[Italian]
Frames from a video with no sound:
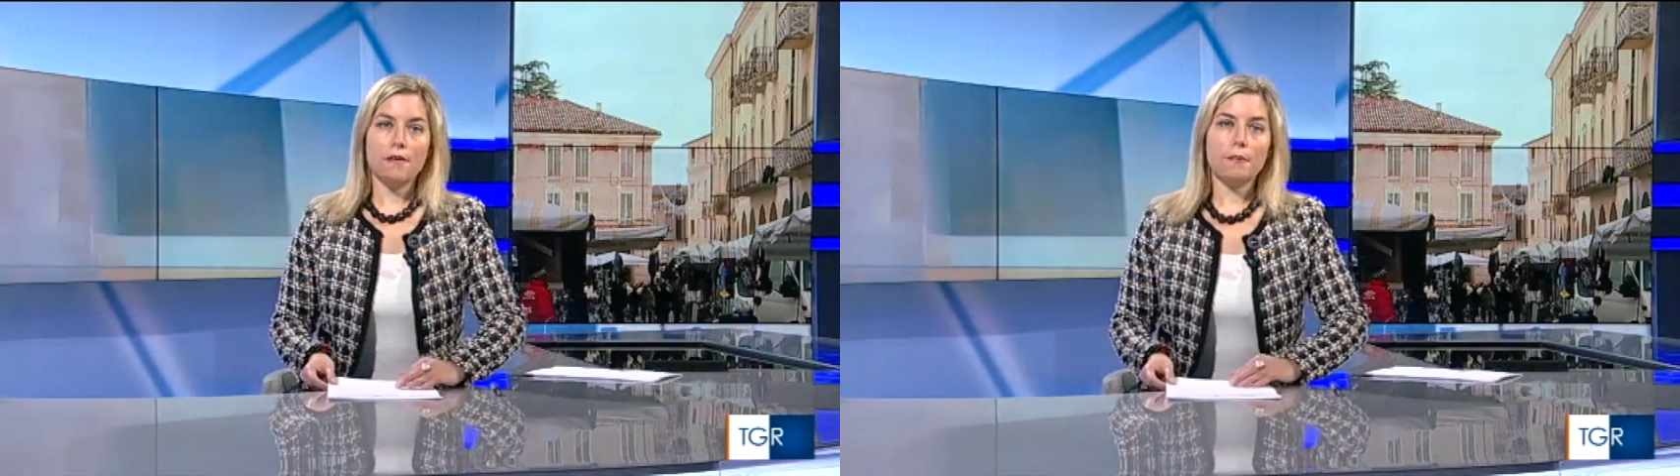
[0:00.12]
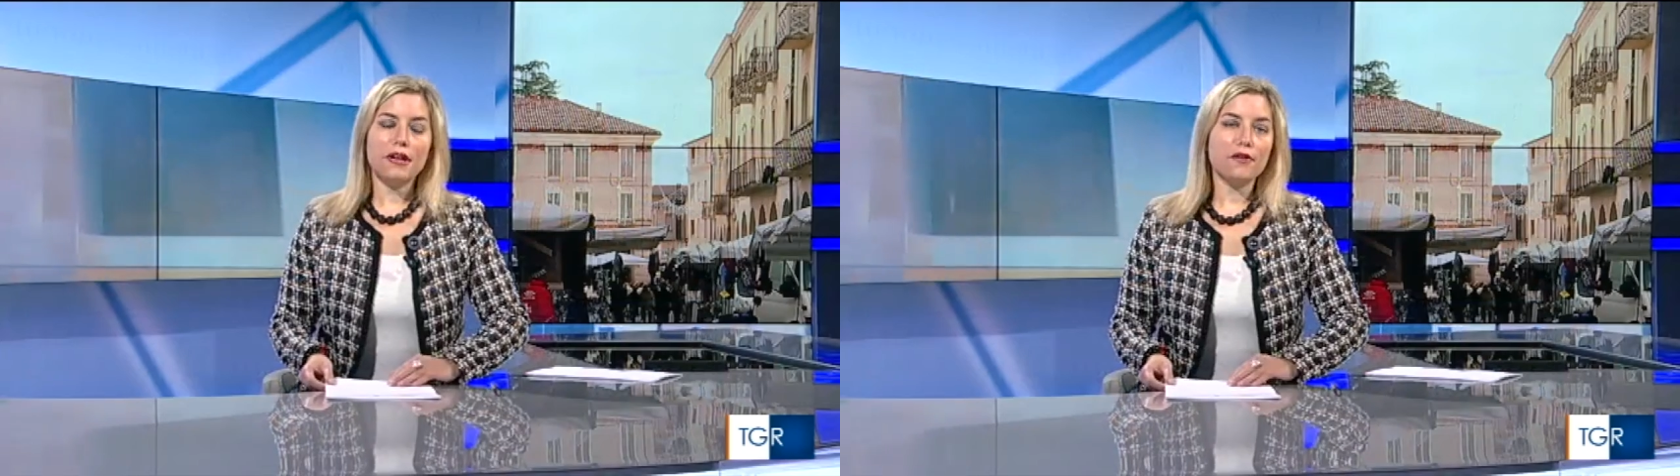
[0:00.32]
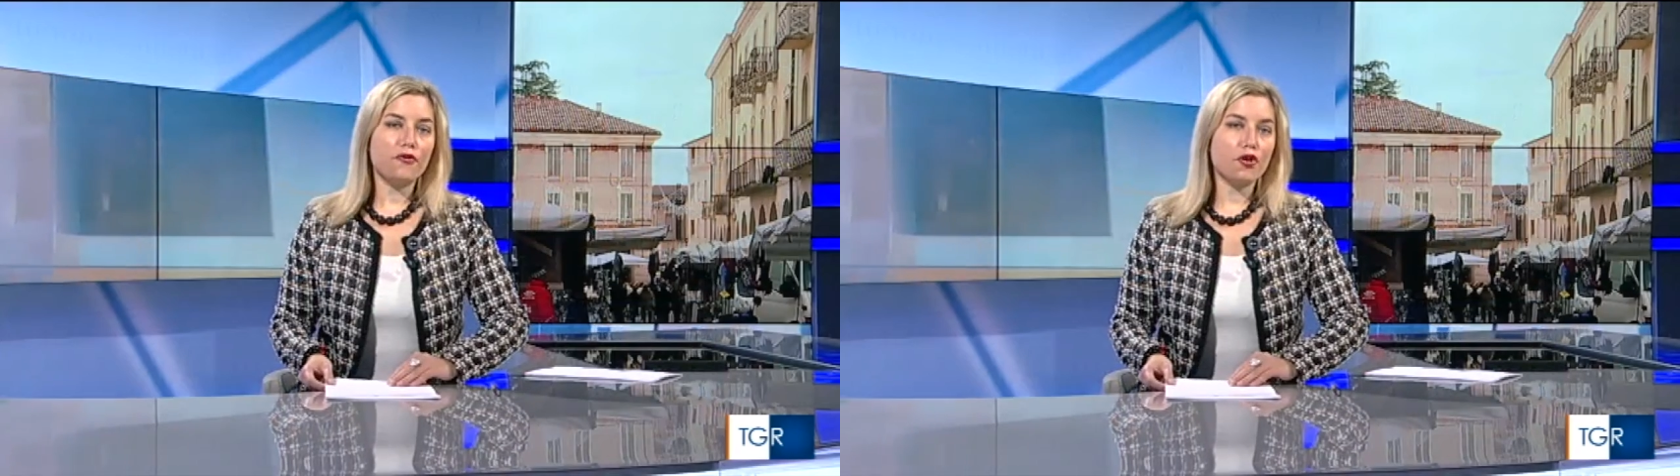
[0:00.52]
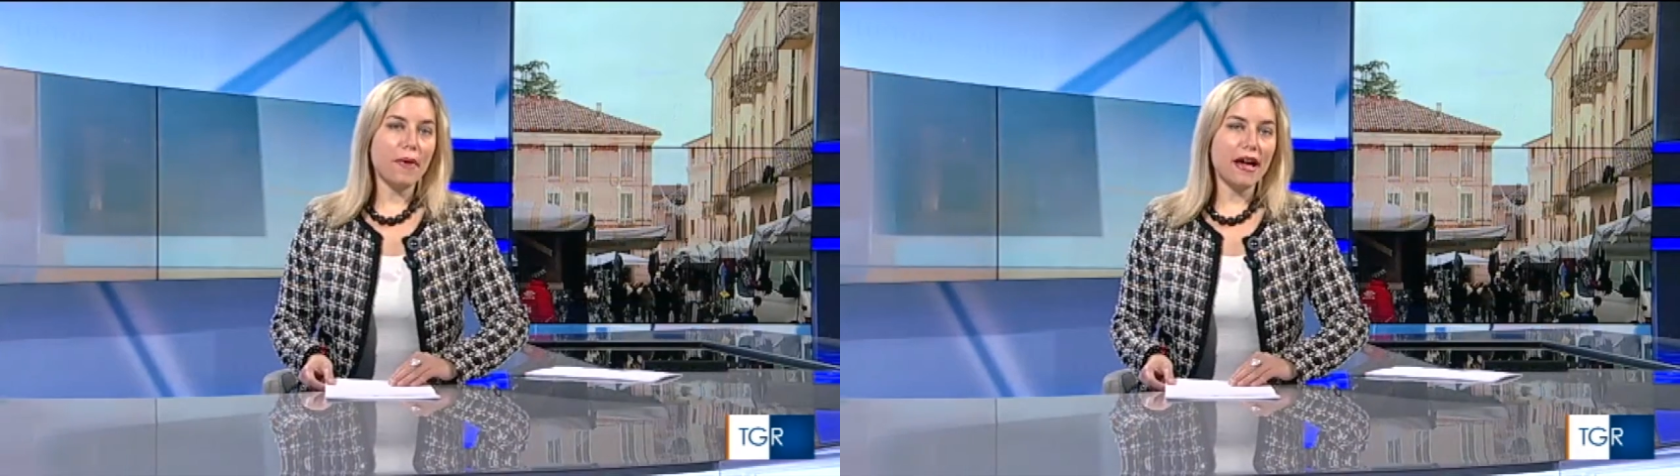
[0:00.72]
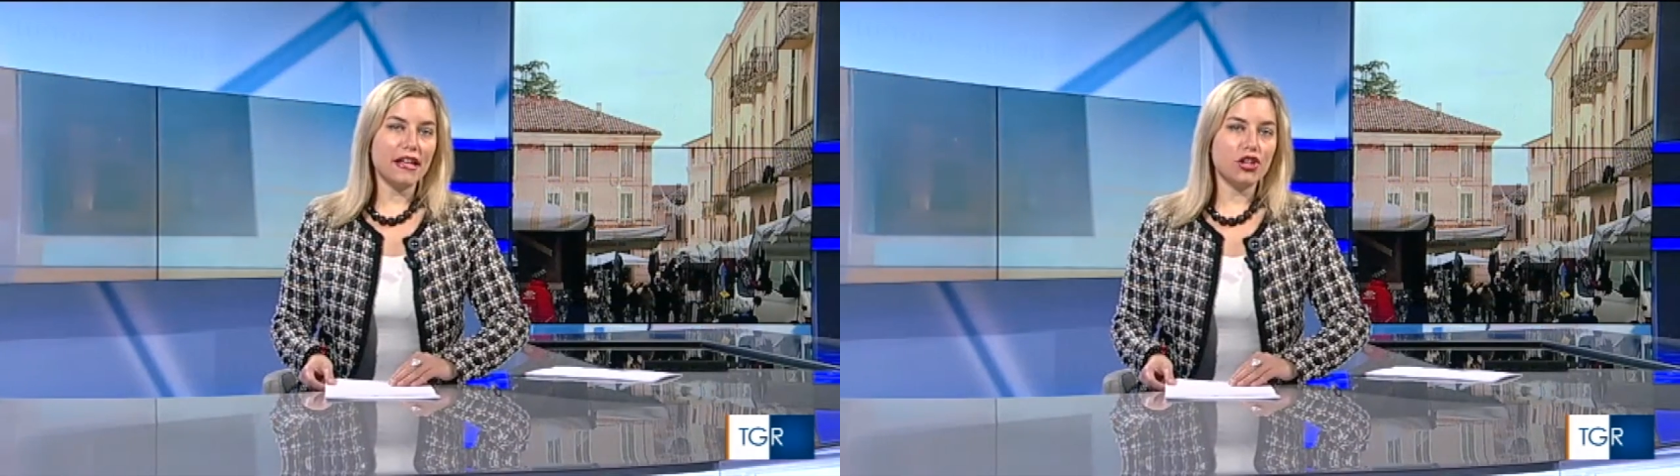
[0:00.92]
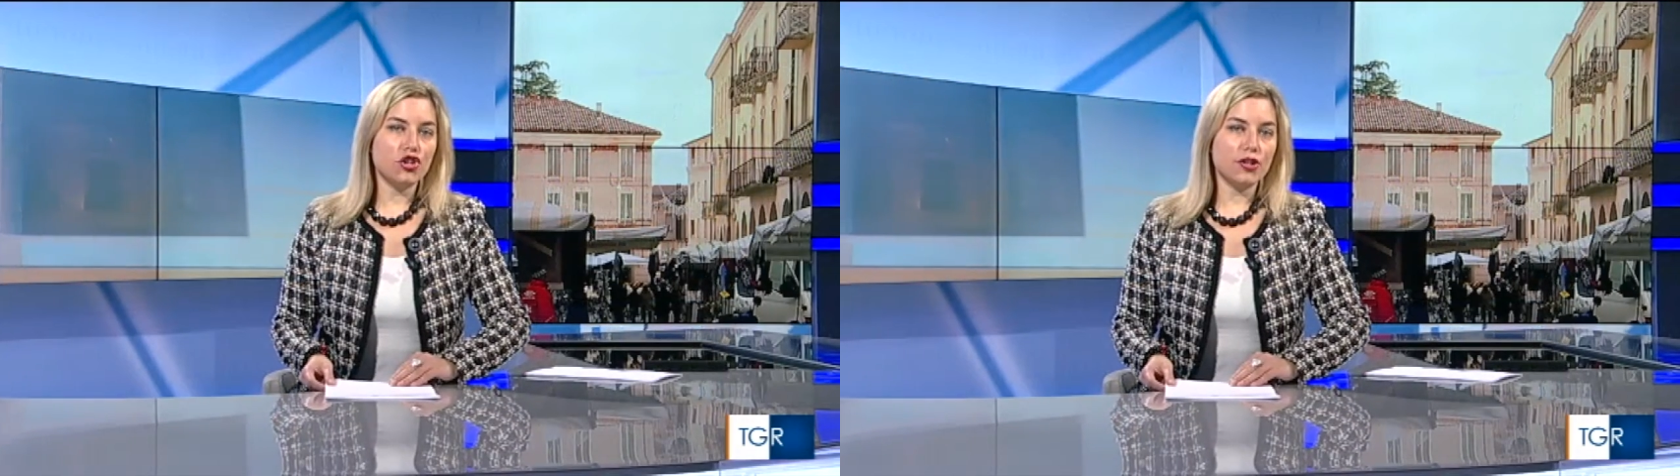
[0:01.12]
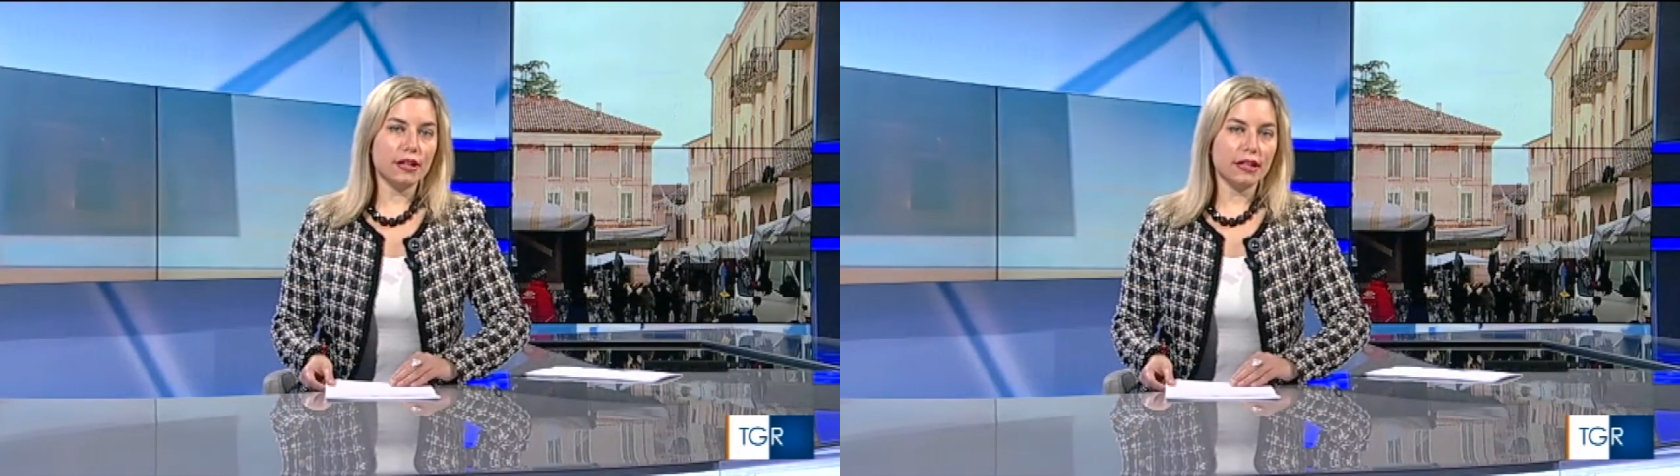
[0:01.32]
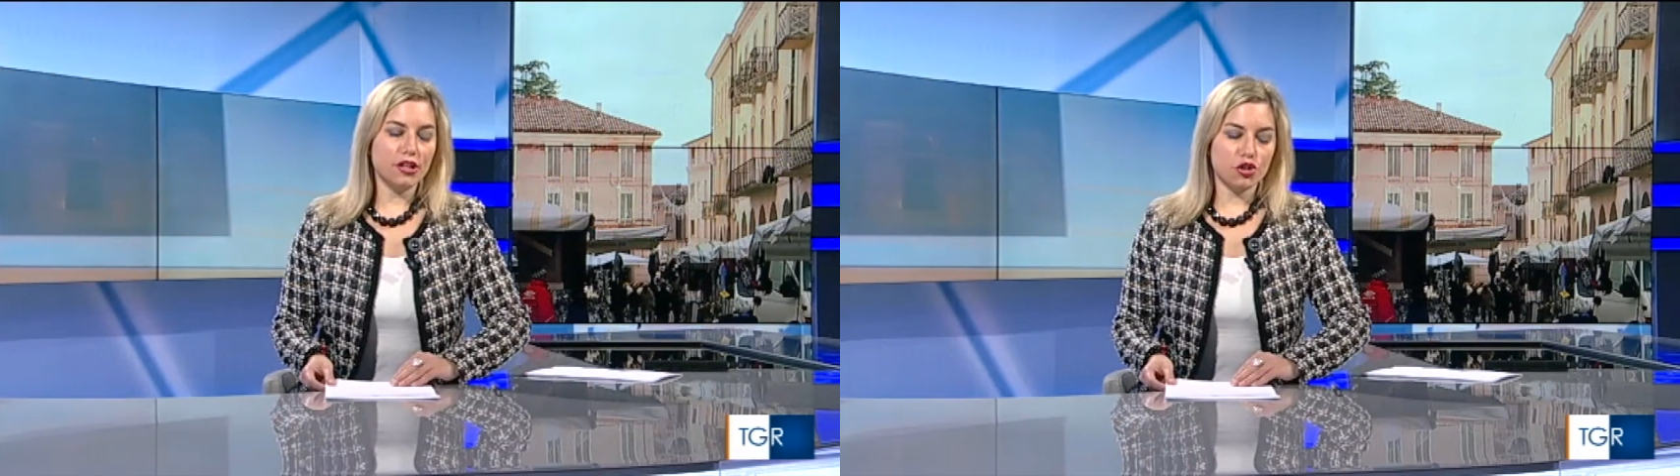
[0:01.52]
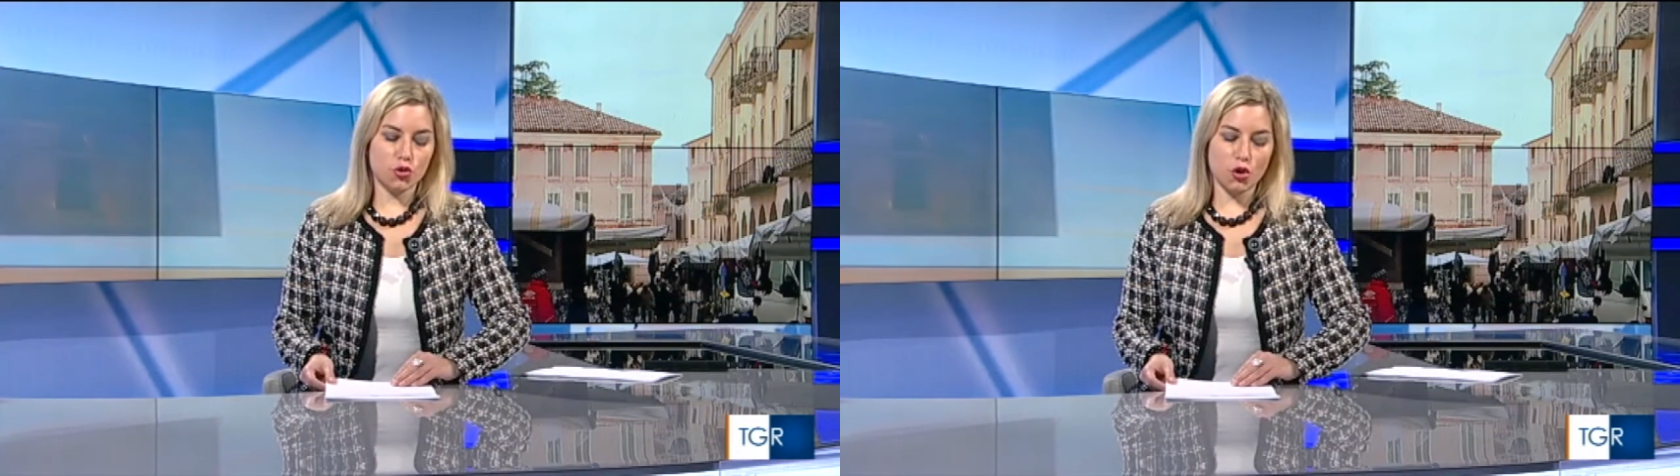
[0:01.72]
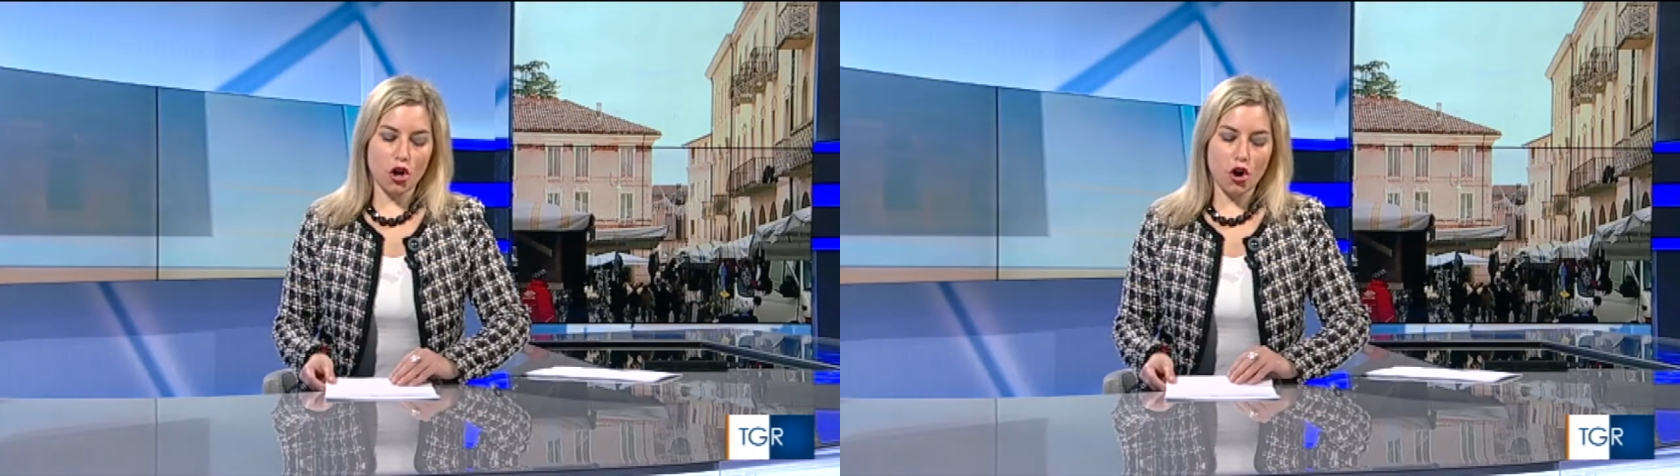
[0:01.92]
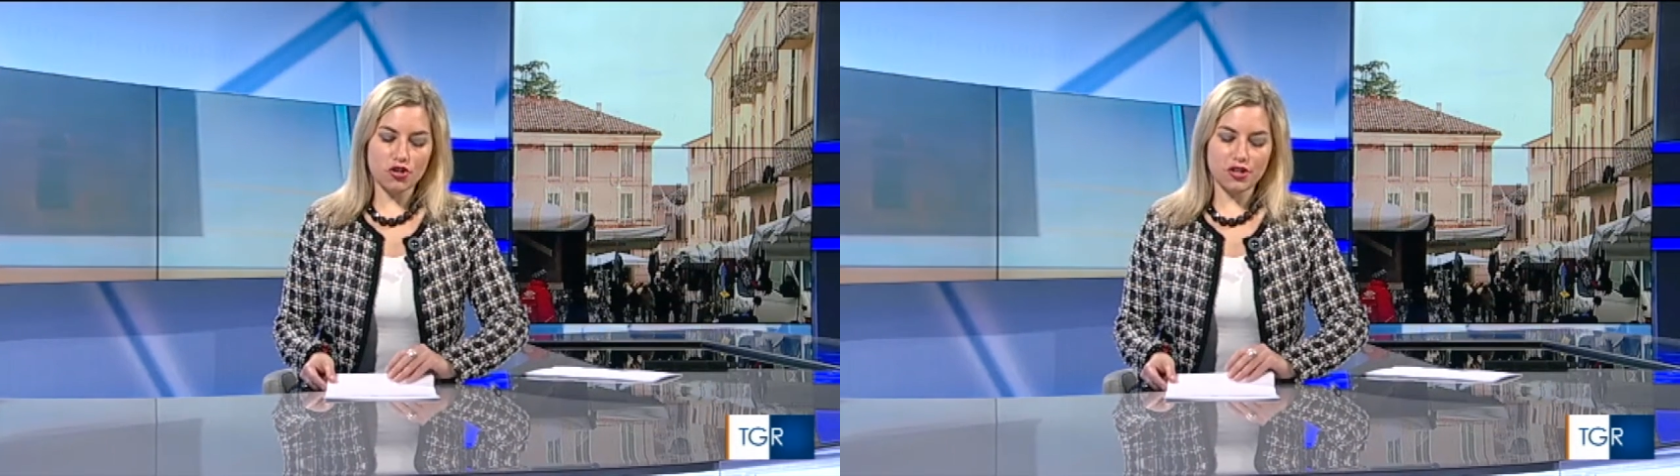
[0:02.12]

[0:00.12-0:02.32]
per informare i cittadini sui costi